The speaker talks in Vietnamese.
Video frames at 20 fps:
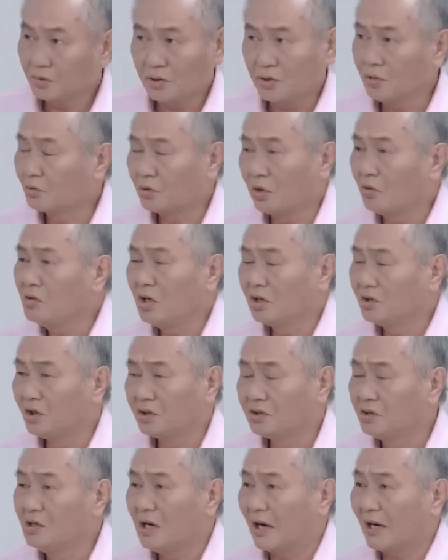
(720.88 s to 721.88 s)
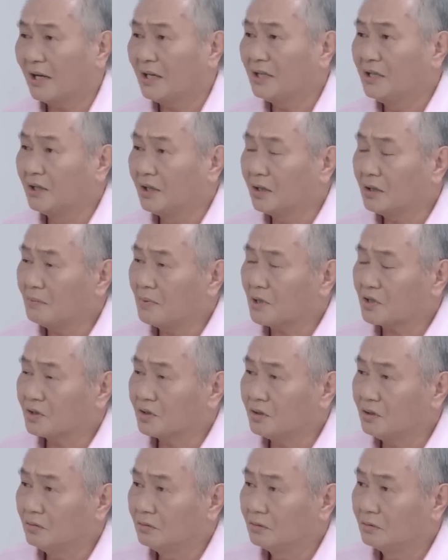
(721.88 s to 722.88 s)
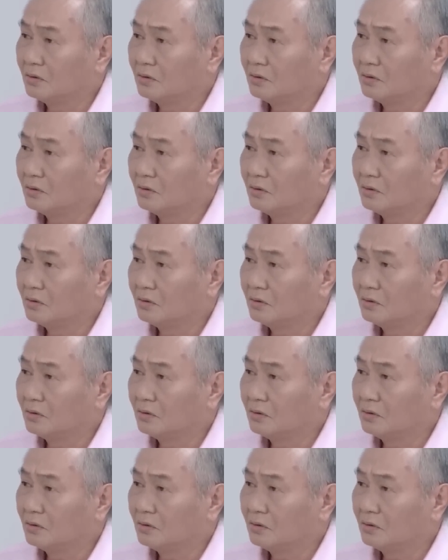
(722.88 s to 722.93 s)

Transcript: Chiều tối giờ trời chưa ăn cái gì hết đó bác sĩ